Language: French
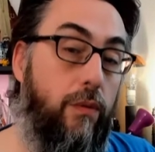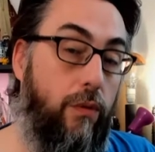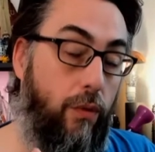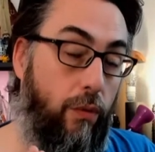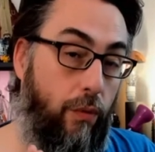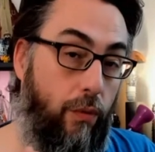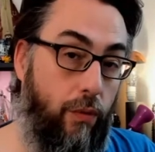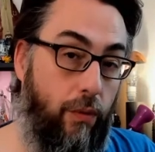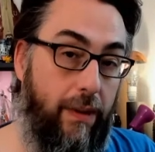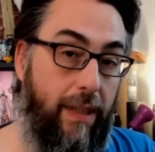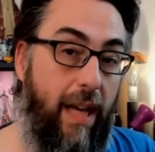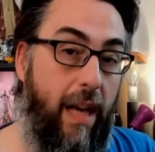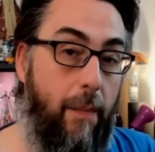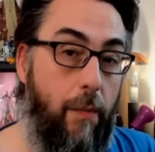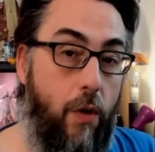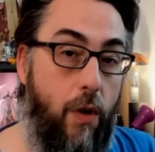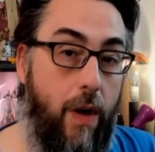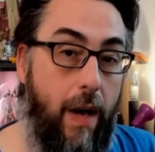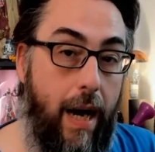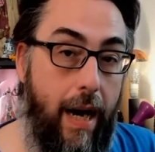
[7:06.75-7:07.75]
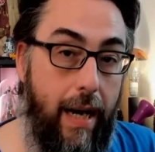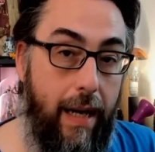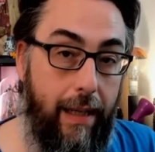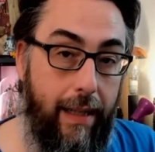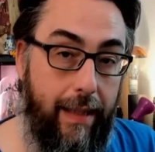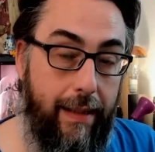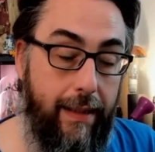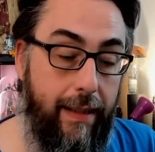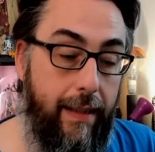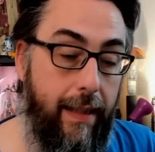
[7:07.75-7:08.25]
Donc contrairement à
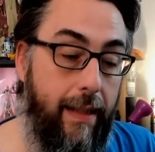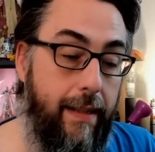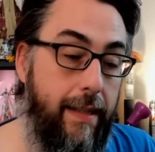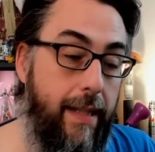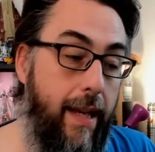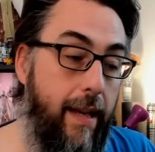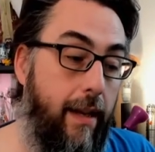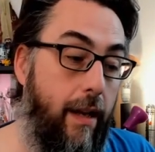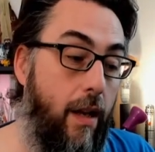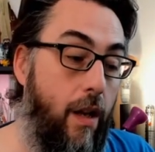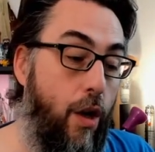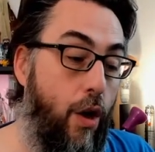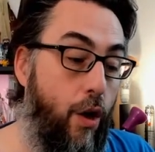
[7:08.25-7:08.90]
l'année dernière